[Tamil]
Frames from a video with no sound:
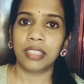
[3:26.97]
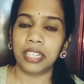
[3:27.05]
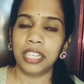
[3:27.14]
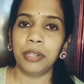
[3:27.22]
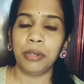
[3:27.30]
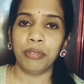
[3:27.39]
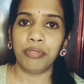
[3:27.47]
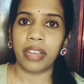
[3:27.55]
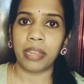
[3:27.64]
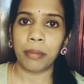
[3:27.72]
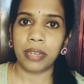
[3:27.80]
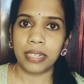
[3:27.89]
த்ரீ டு
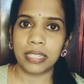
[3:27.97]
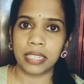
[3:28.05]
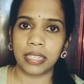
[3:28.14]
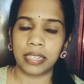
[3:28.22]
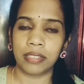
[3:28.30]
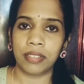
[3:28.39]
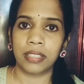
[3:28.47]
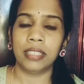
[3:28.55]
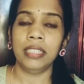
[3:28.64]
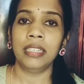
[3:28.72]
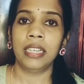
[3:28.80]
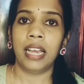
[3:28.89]
ஃபைவ் மினிட்ஸுங்கிறது வந்து